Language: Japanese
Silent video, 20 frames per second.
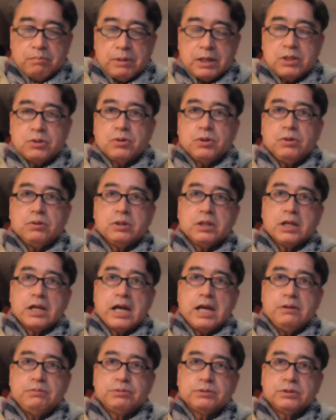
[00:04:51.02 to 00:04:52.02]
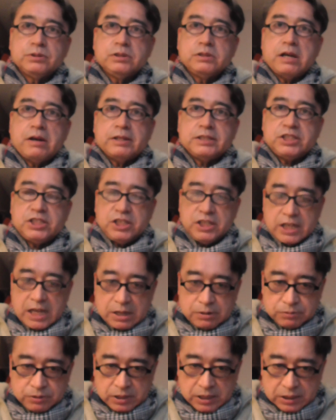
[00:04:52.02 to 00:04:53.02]
ま人によって回復具合は違
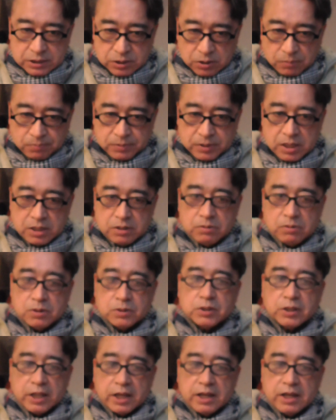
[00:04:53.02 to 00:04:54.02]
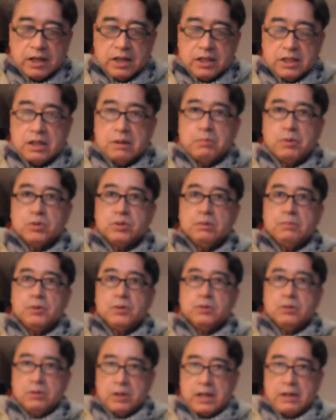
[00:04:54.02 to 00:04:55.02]
うんですと、っていうことで、で、もと
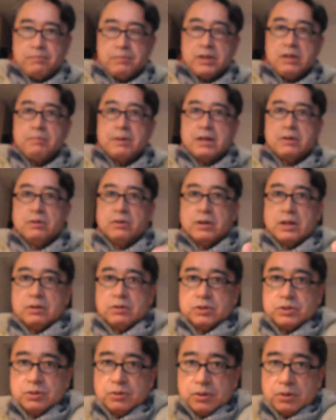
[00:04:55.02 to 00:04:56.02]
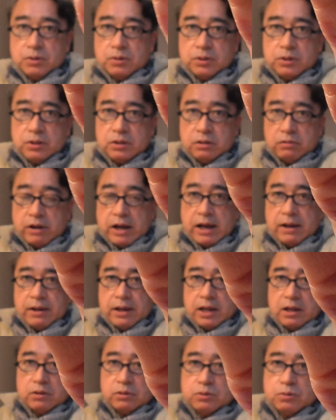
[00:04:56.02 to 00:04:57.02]
もとね、今のあの状況というのは、
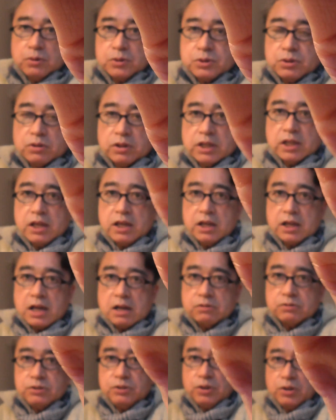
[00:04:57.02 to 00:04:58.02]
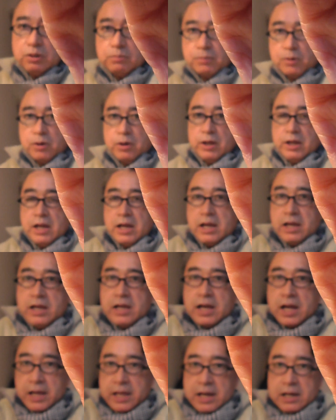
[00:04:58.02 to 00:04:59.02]
あの、当初の計画よりも、
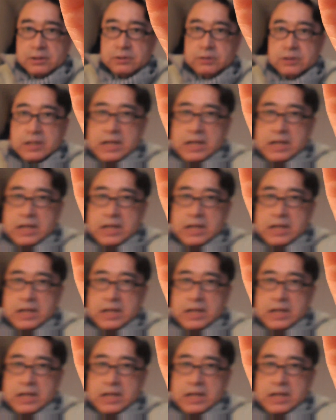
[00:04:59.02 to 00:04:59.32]
えー、早く